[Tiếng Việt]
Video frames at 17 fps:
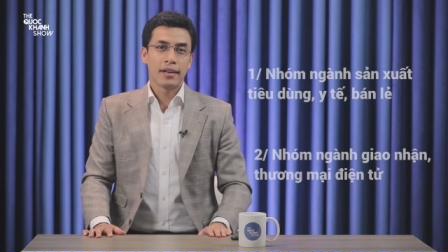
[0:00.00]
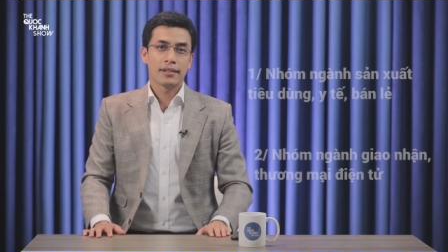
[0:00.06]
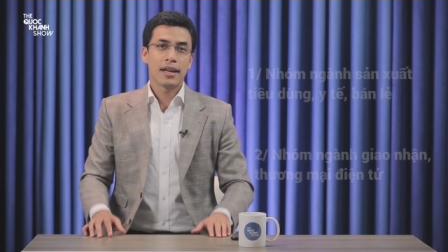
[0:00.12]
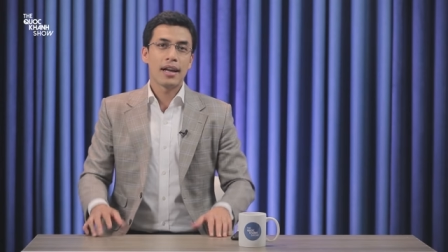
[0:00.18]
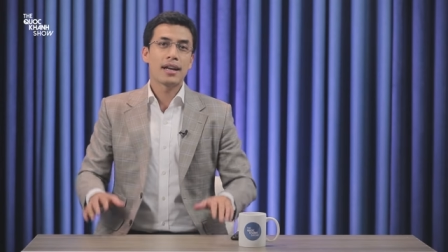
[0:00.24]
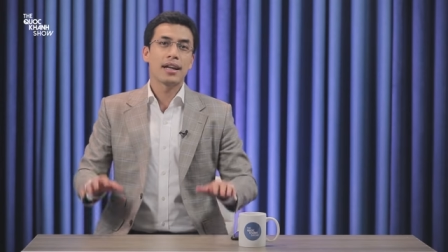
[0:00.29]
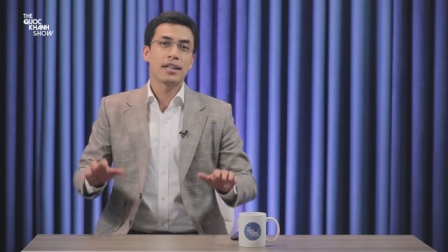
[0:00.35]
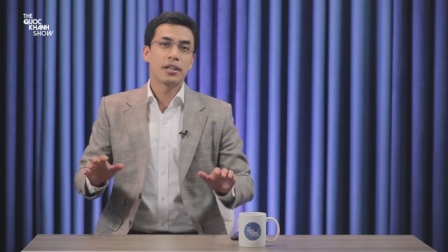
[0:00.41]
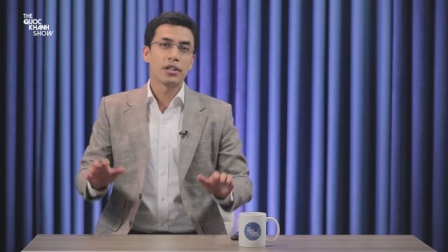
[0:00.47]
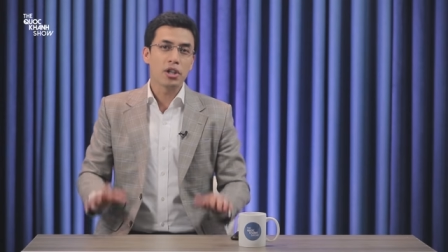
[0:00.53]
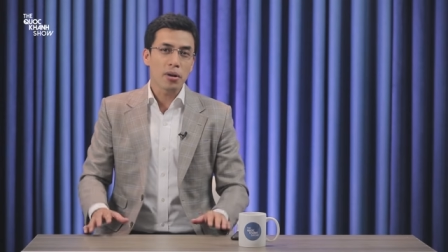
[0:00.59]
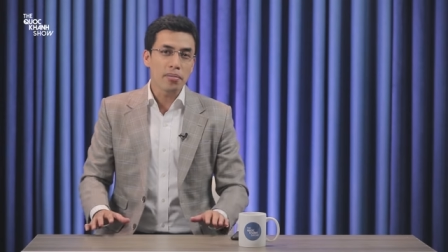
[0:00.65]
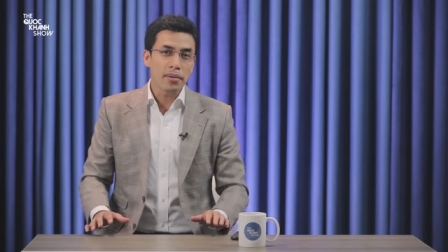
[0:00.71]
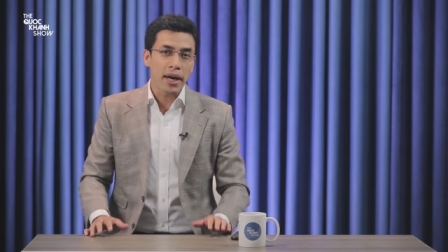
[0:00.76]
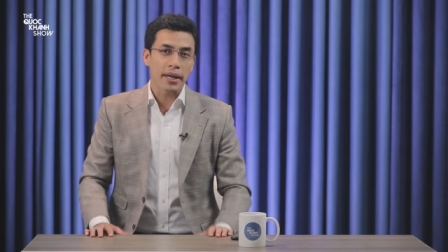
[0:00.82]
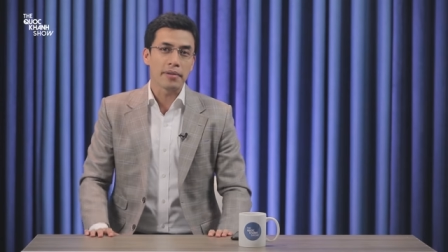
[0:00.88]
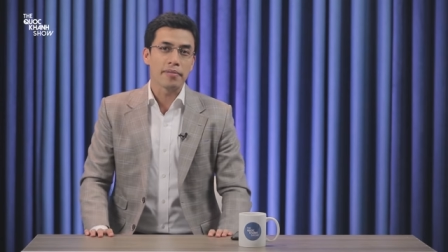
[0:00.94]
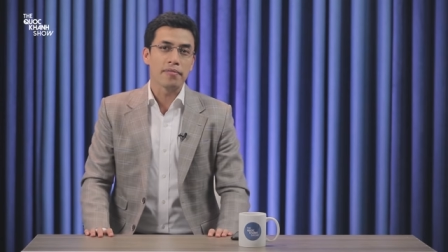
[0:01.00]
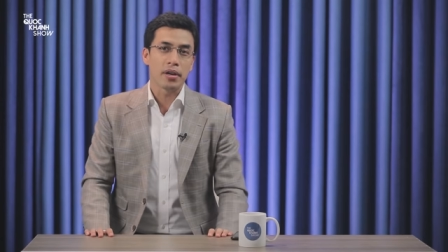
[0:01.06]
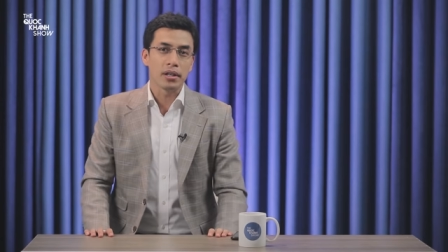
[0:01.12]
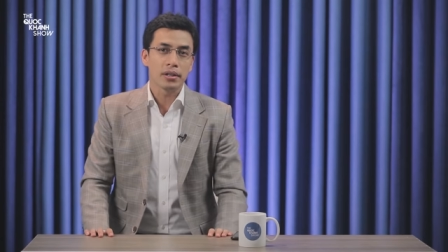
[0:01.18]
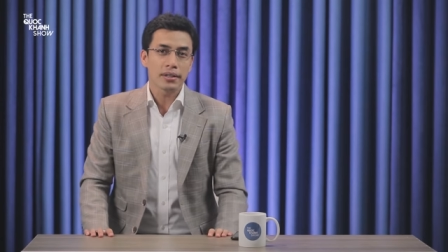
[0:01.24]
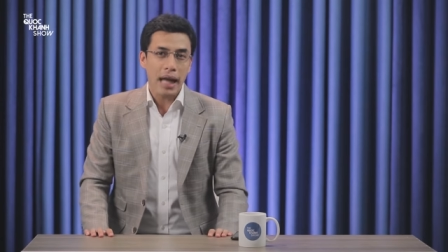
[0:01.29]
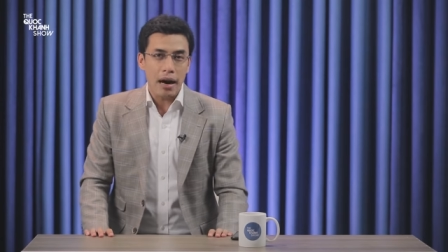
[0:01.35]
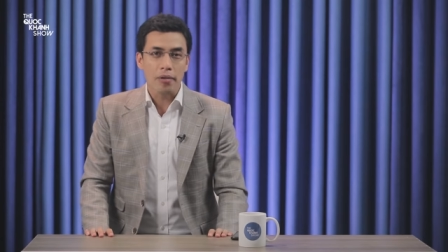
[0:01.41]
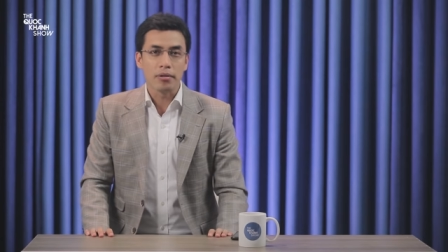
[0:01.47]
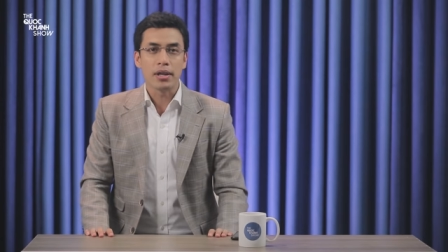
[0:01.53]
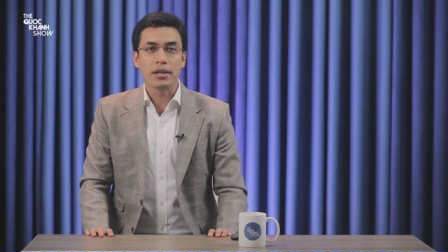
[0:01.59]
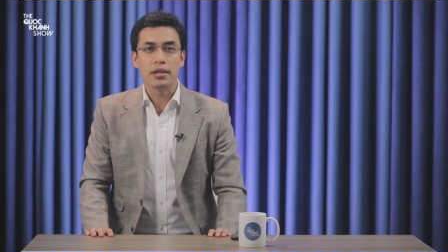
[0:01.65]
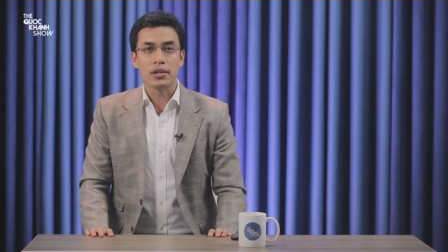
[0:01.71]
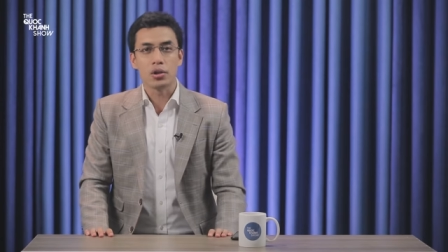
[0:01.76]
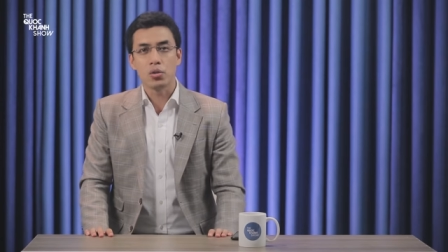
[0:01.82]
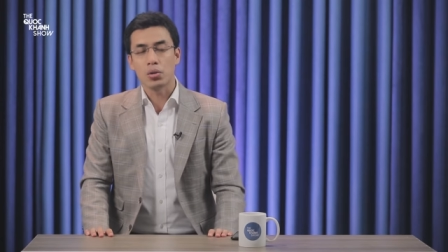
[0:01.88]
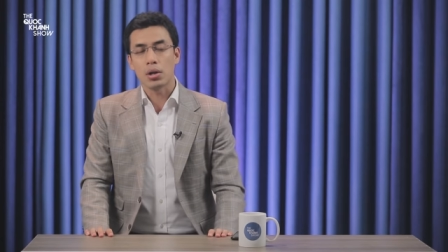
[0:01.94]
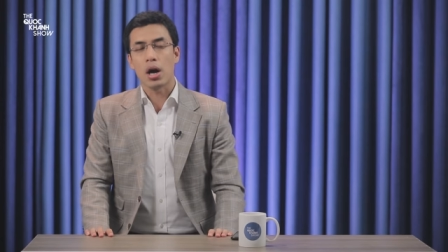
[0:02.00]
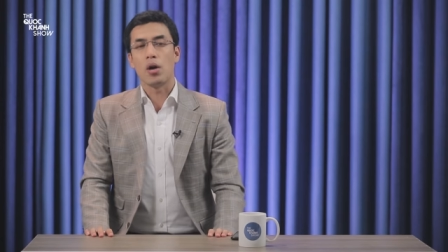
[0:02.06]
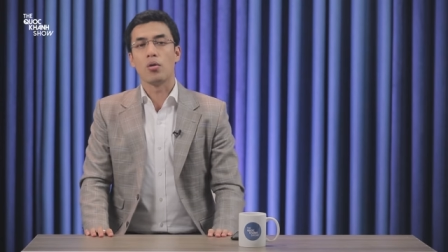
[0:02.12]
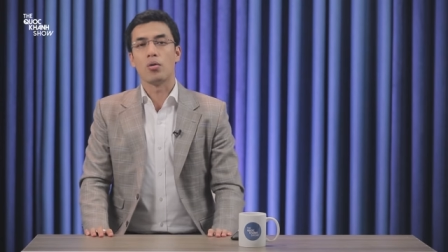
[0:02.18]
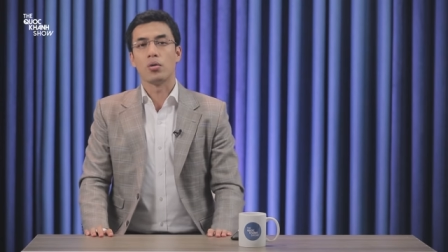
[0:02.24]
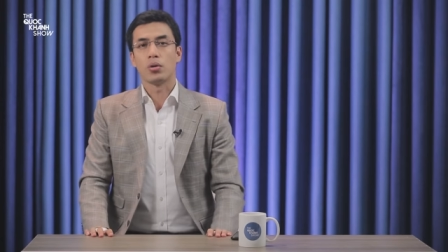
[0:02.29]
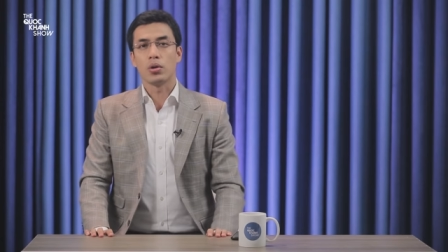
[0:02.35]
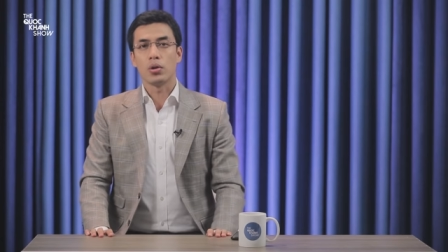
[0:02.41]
Đây là những nhóm ngành vẫn tạo nên được nhu cầu